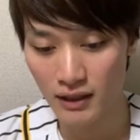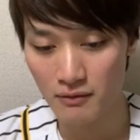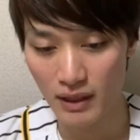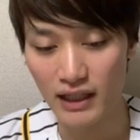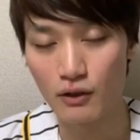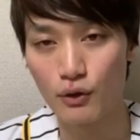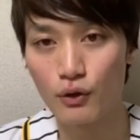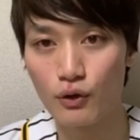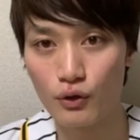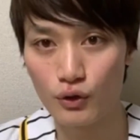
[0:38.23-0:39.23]
まあいろい
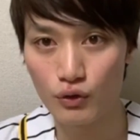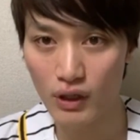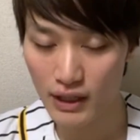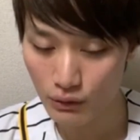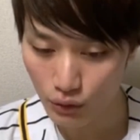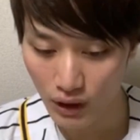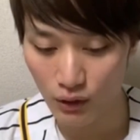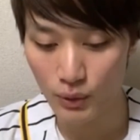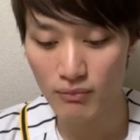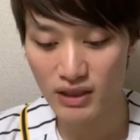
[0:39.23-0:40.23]
ろ言われるとは
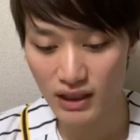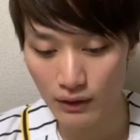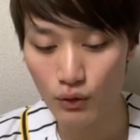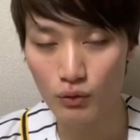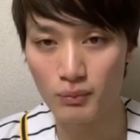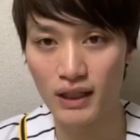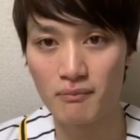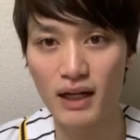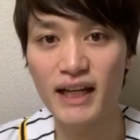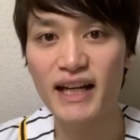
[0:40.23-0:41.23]
思いますけど、ま
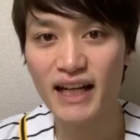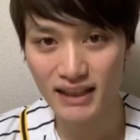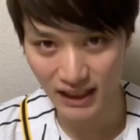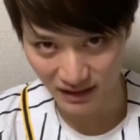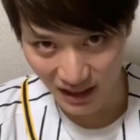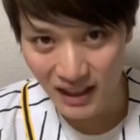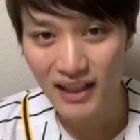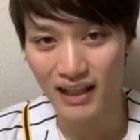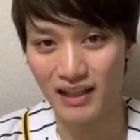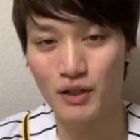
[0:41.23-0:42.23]
あ、負けなかったんで、
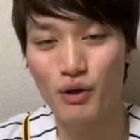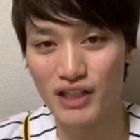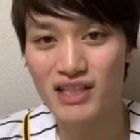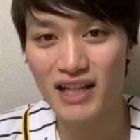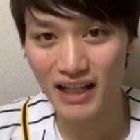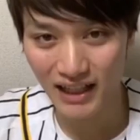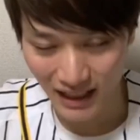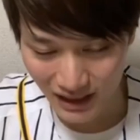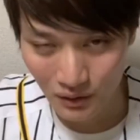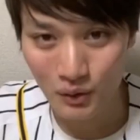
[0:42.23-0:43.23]
えー、今日はいいんじゃないか
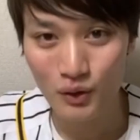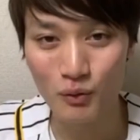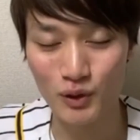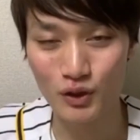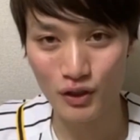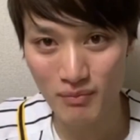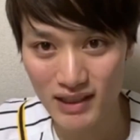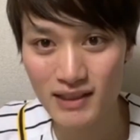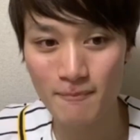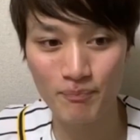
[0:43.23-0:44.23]
なと思っておりま
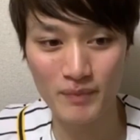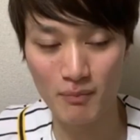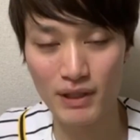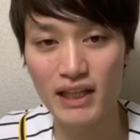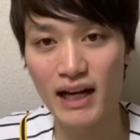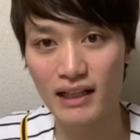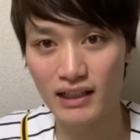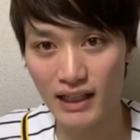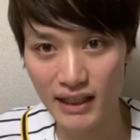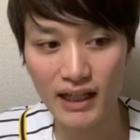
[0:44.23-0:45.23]
す。まあ、
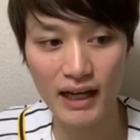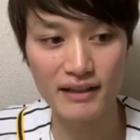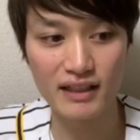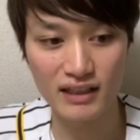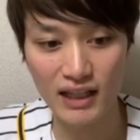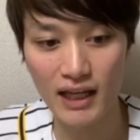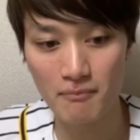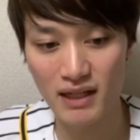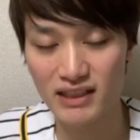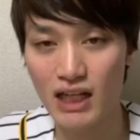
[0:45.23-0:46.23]
ベテランがね帰ってきて、
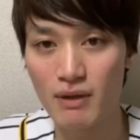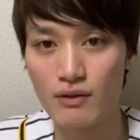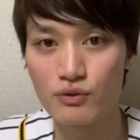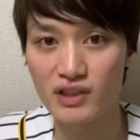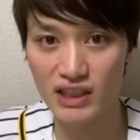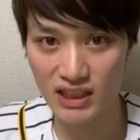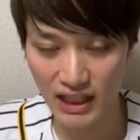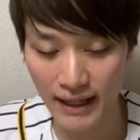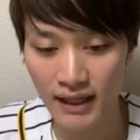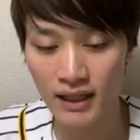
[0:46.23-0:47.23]
まあ、スタメン復帰し
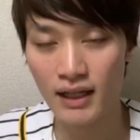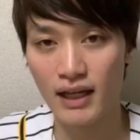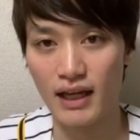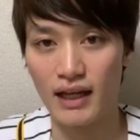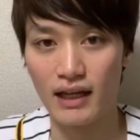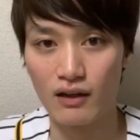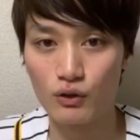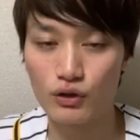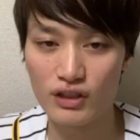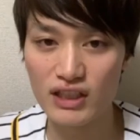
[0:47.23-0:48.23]
て、えー、
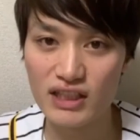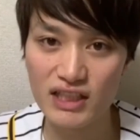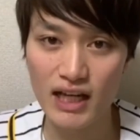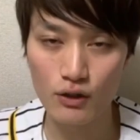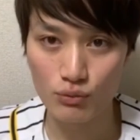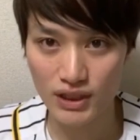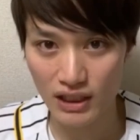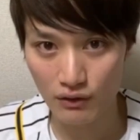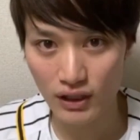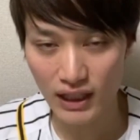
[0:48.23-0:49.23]
本当にいい試合を見せ
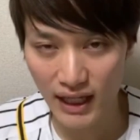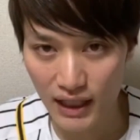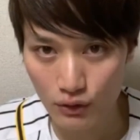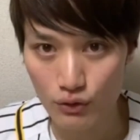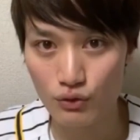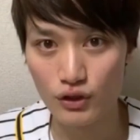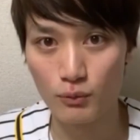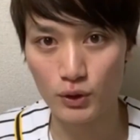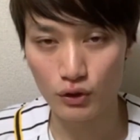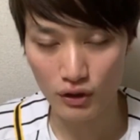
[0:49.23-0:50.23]
てくれたなというふうに
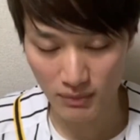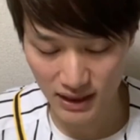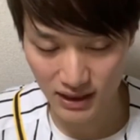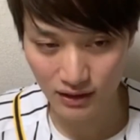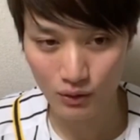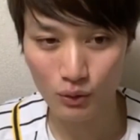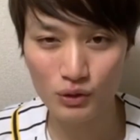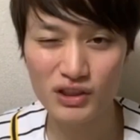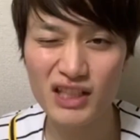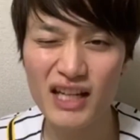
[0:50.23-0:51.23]
思っております。
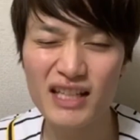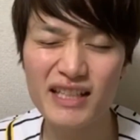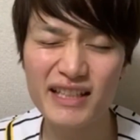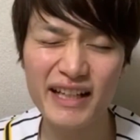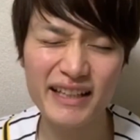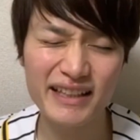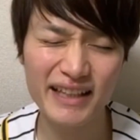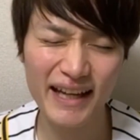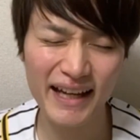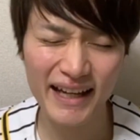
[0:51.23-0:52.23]
甲子園行きたかっ
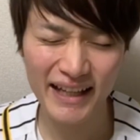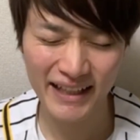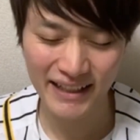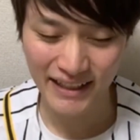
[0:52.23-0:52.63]
たな。